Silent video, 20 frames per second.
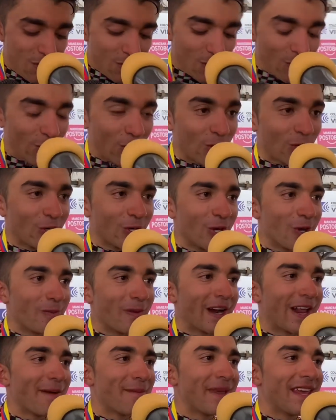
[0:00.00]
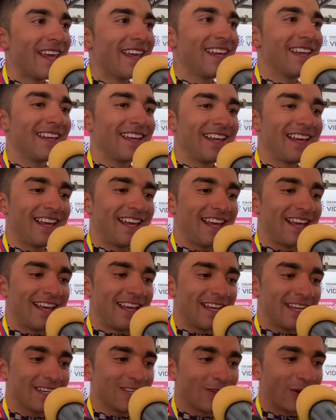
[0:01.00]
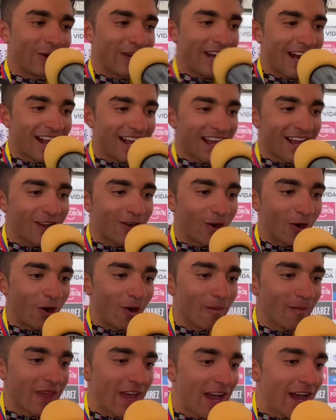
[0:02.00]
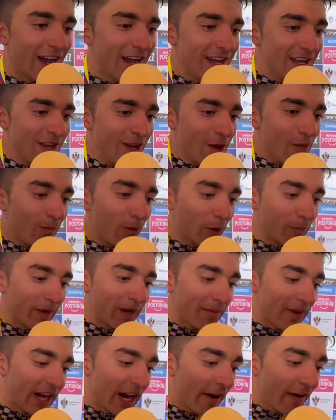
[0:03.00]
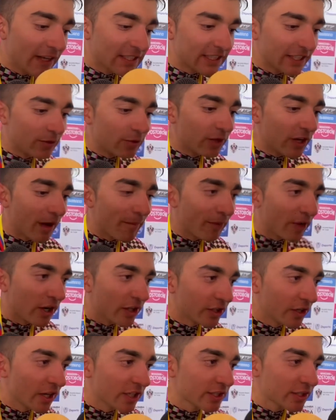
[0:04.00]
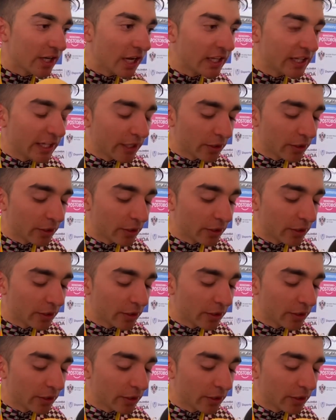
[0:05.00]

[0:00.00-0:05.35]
un orgullo para mí eh, correr acá en Colombia por primera vez en un campeonato nacional de